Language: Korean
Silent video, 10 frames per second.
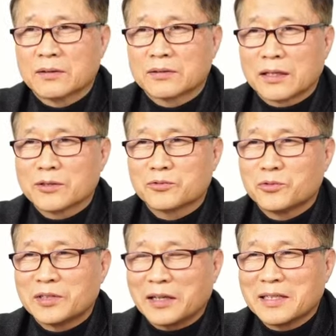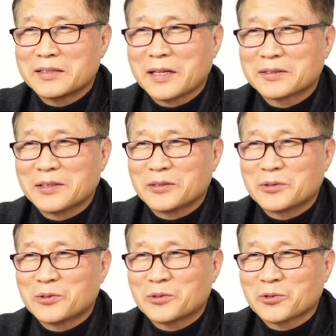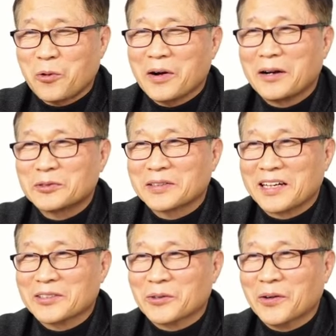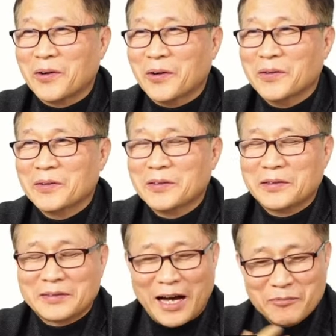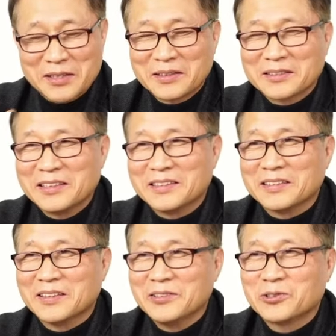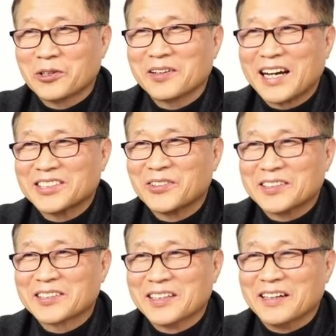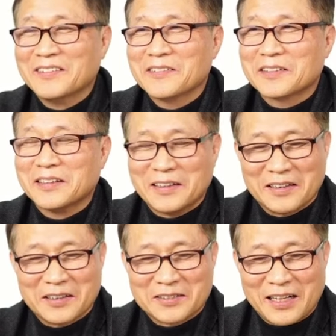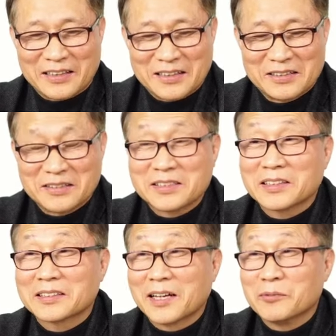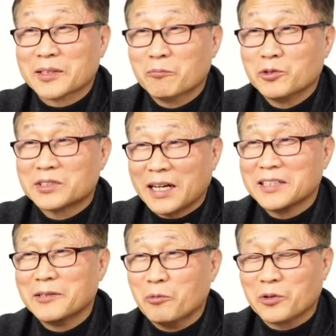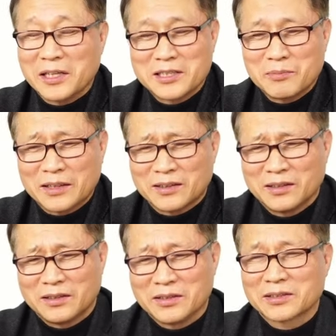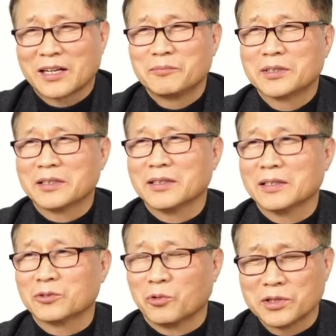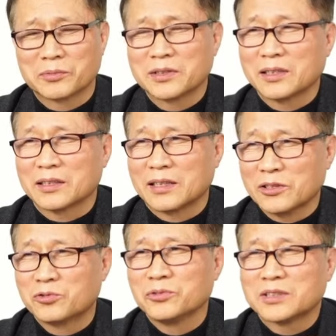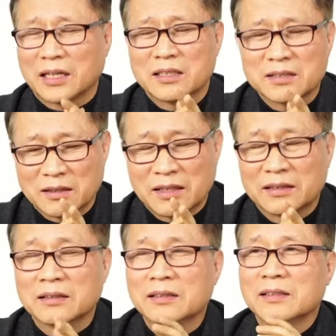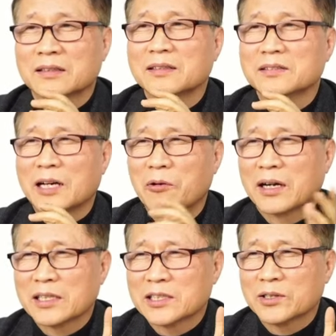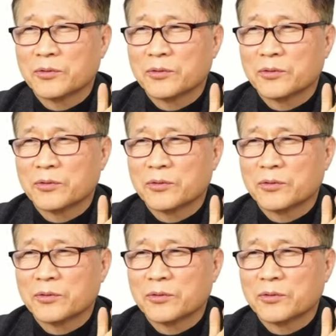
자기 장례식을 초가 없어가지고 남이 쓰던 헌초를 가져와서그 장례식을 치렀다 합니다. 물론 자기는 모르겠지만 그 뒷사람들이 돈이 없으니까 대충 장례식을 한 그런 상황까지